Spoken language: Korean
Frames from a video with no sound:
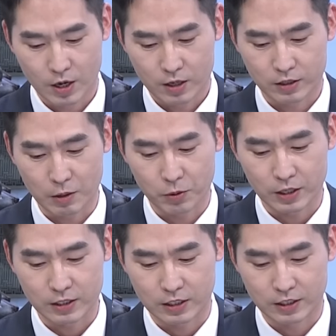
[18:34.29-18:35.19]
그러다
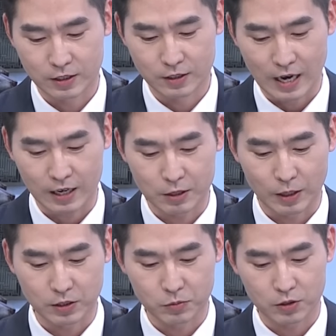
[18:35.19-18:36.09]
보니까 지금 아까
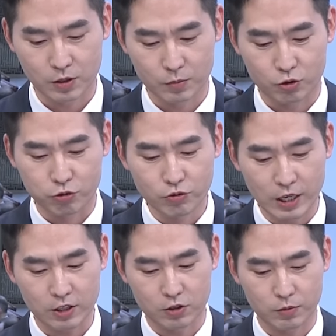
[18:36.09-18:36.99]
말씀드린 것처럼
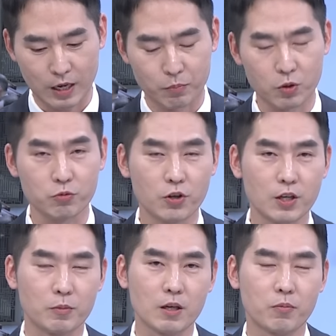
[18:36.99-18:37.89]
중립국
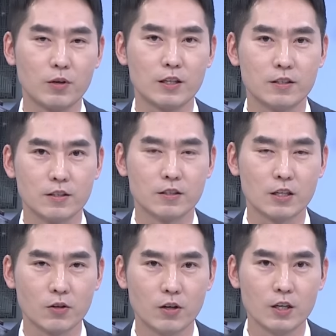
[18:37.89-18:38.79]
감독위원회입니다. 폴란드는.
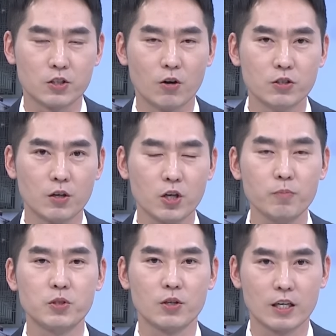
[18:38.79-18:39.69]
그래서 정전
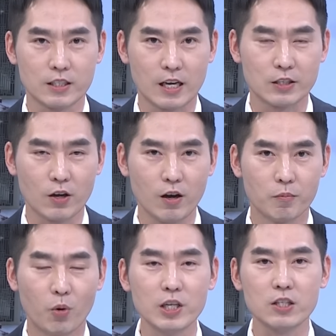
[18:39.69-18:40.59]
협정에 대해서
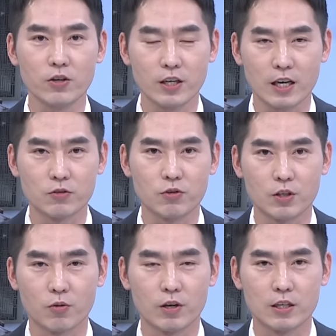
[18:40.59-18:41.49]
모니터링할 수
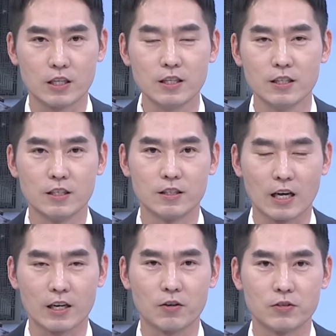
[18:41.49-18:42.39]
있는 권한이 있는
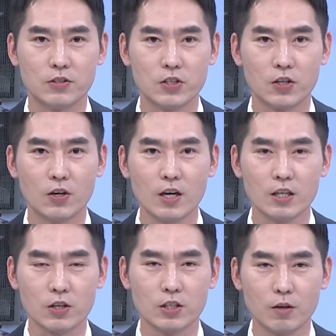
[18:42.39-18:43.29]
나라거든요. 네.
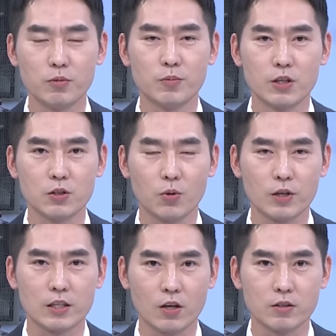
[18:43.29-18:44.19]
그래서 이런 부분을
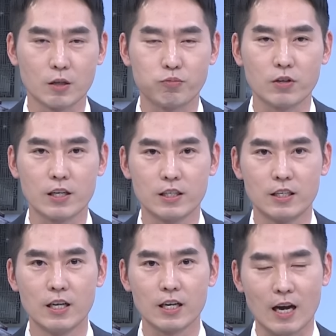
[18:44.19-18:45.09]
통해서 이제
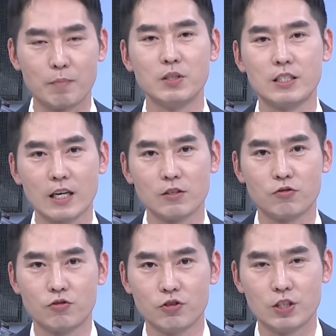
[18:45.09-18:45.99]
북한을 감시할
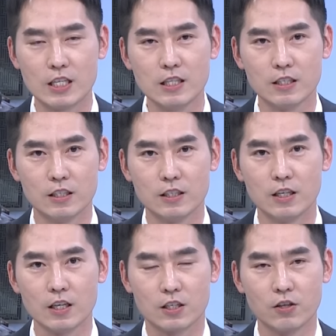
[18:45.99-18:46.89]
수 있는
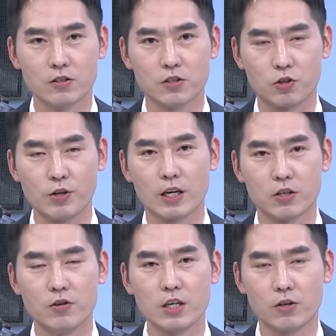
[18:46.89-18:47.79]
그런 기회가
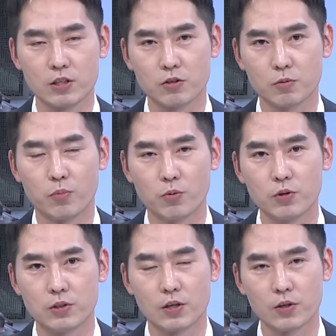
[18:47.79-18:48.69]
열릴 것이라고 좀 보고
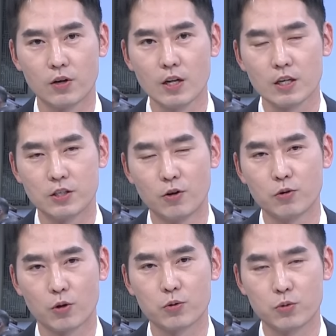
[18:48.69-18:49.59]
있어요. 그래서 이런
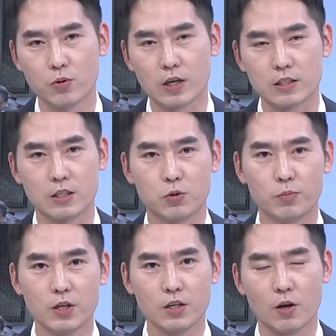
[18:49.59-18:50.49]
것도 같이
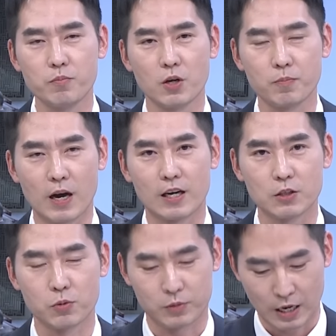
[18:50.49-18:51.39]
좀 협력 방안이
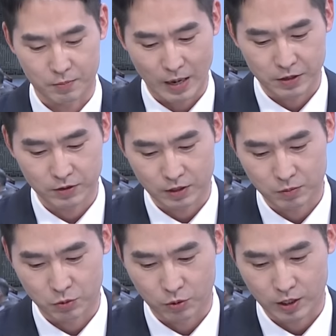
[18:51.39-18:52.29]
좀 잘
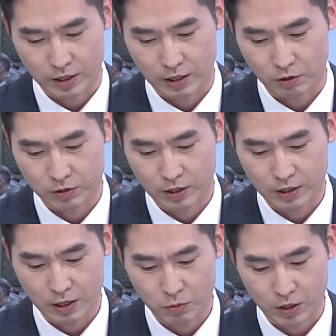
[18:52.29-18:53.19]
마련됐으면 좋겠다라고
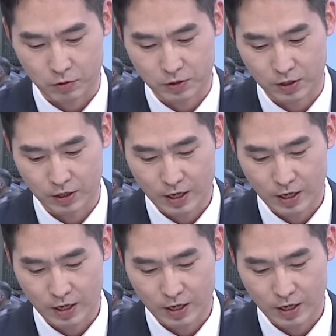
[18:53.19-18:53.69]
생각을 해보겠고요.